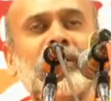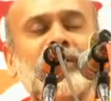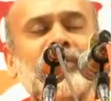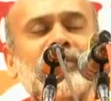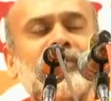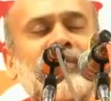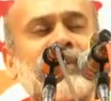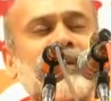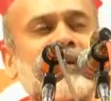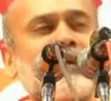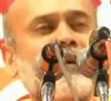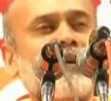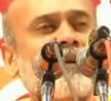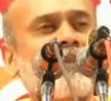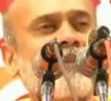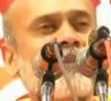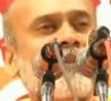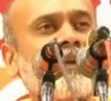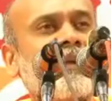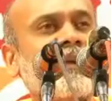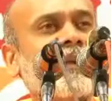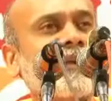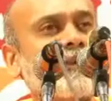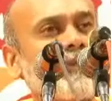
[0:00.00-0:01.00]

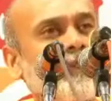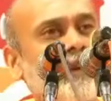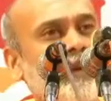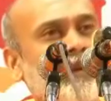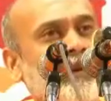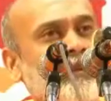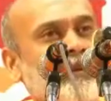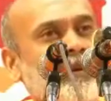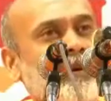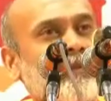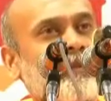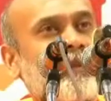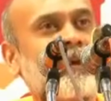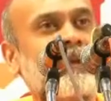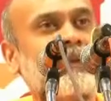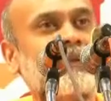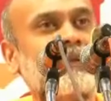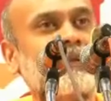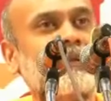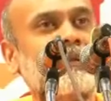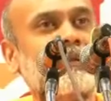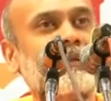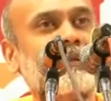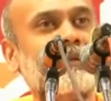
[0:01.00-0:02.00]
அனுமானம்னா இப்போ நம்ம
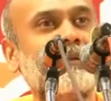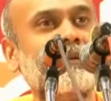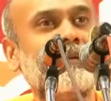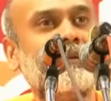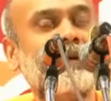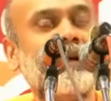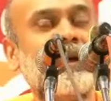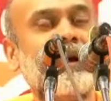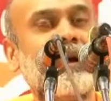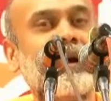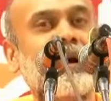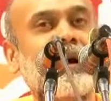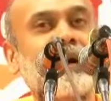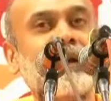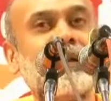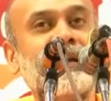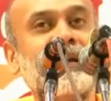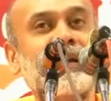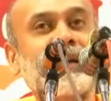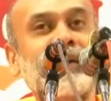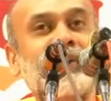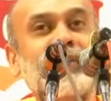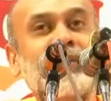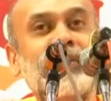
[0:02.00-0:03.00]
பார்த்தது
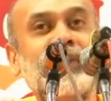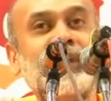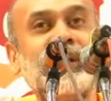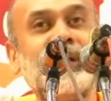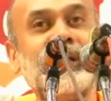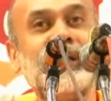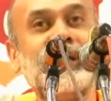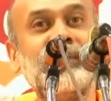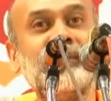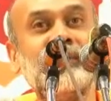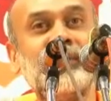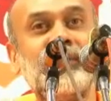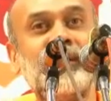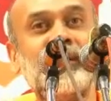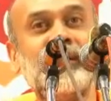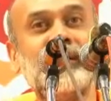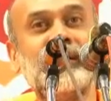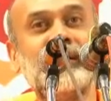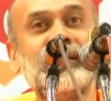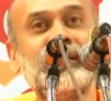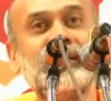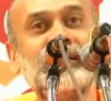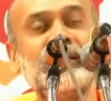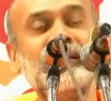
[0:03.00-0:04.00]
அறிகுறியை
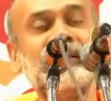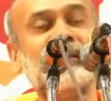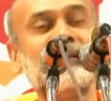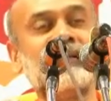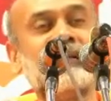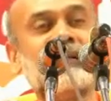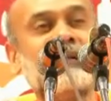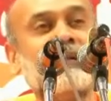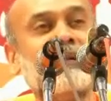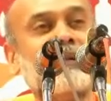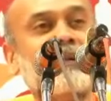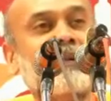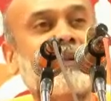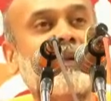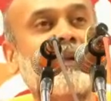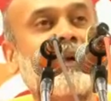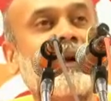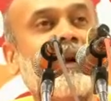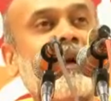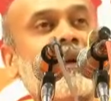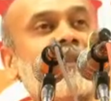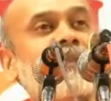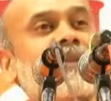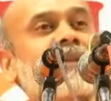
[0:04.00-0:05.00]
பார்த்து
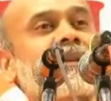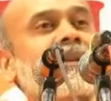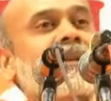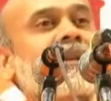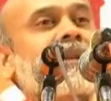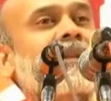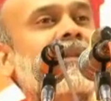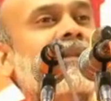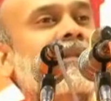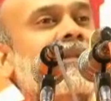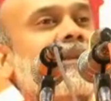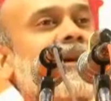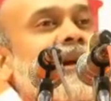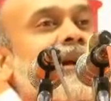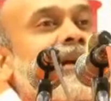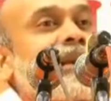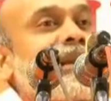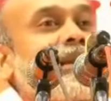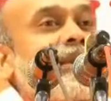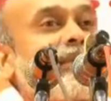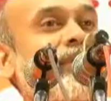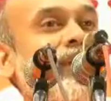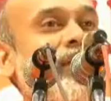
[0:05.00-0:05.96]
அதிலிருந்து